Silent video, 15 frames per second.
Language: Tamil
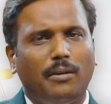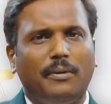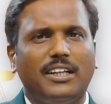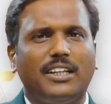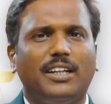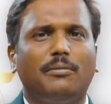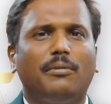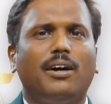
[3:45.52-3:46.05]

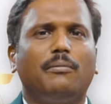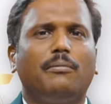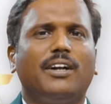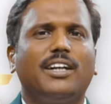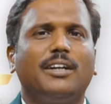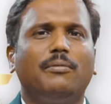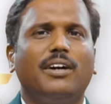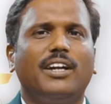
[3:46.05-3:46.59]
மற்ற
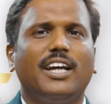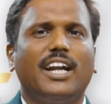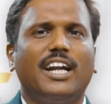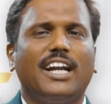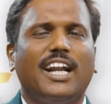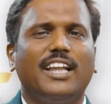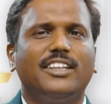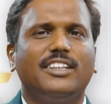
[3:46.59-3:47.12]
மற்ற மாதிரியான
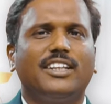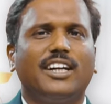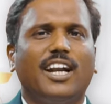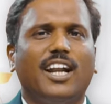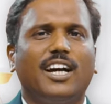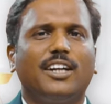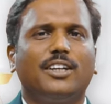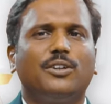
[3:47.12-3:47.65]

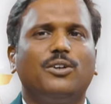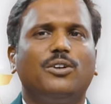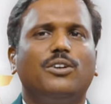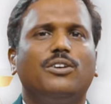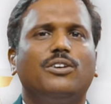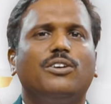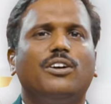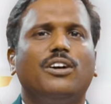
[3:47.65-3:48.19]
நலத்திட்டங்களாகட்டும்
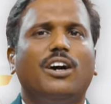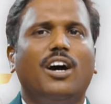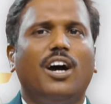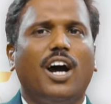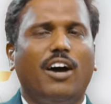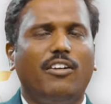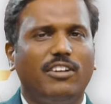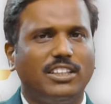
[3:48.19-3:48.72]

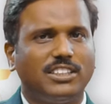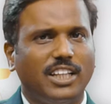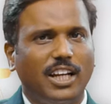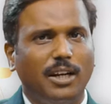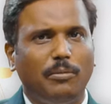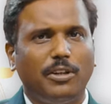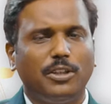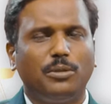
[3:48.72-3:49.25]
அவங்க
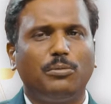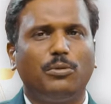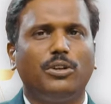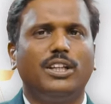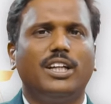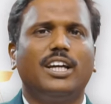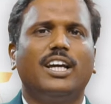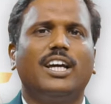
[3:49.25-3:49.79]
செயல்படுத்தும்
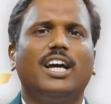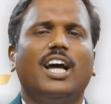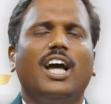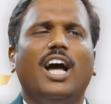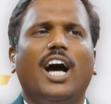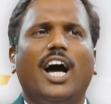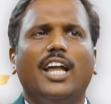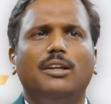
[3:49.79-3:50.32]
போது
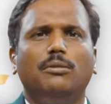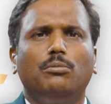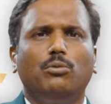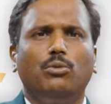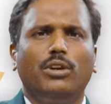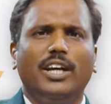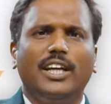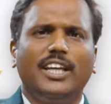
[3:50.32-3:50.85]
அது
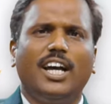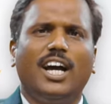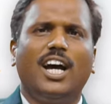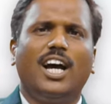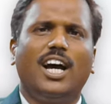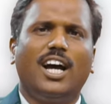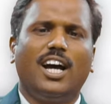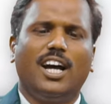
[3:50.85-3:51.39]
முறையாக
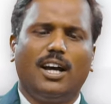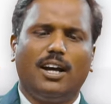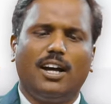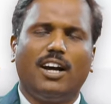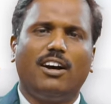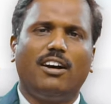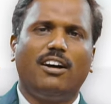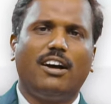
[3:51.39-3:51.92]

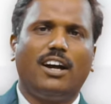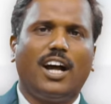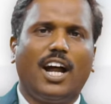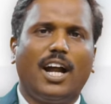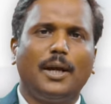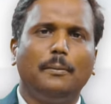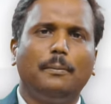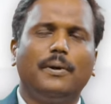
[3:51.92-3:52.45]

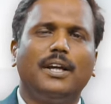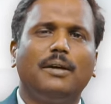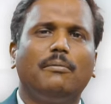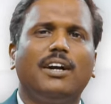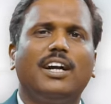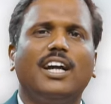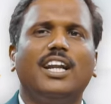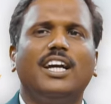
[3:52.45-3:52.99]
அடிப்படை
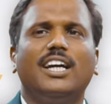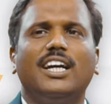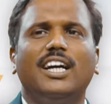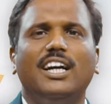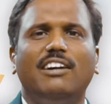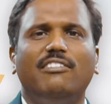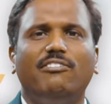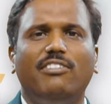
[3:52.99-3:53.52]
மக்களுக்கு
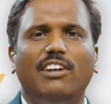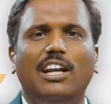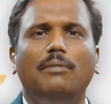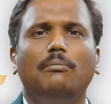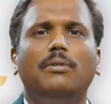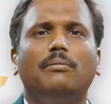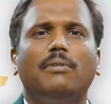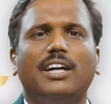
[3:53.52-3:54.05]

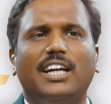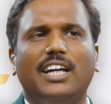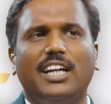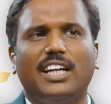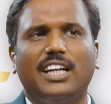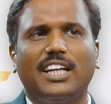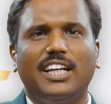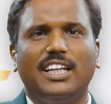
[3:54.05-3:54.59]
விளிம்பு
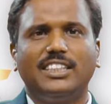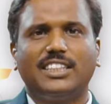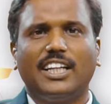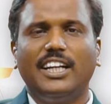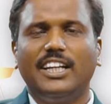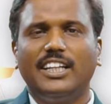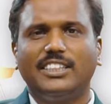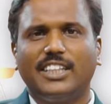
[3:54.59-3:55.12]
மக்களுக்கு
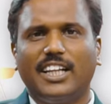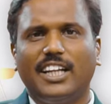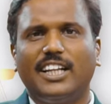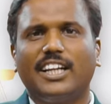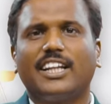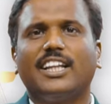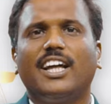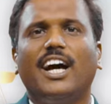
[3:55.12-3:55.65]
சென்று
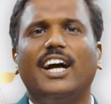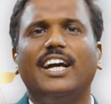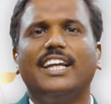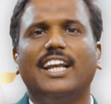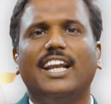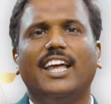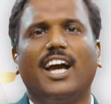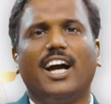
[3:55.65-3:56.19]
சேர்கிறதா
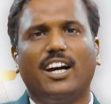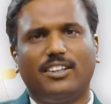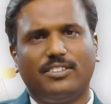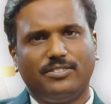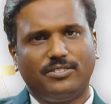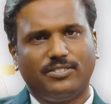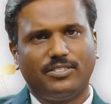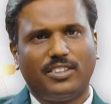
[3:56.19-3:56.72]
இல்லையா
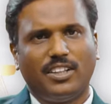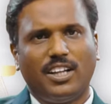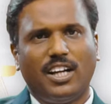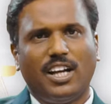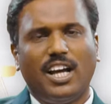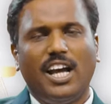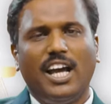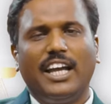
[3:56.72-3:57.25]

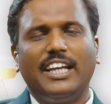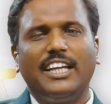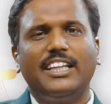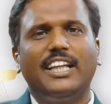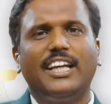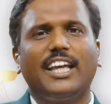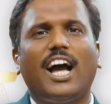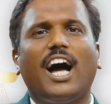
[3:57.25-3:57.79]

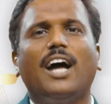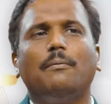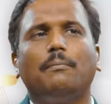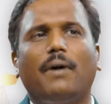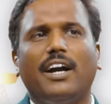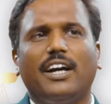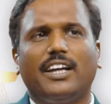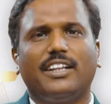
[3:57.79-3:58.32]
இதை யார்
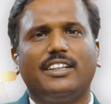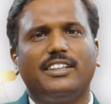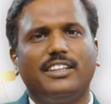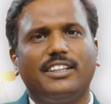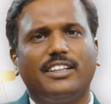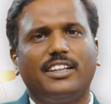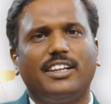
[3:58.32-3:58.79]
பார்க்கறது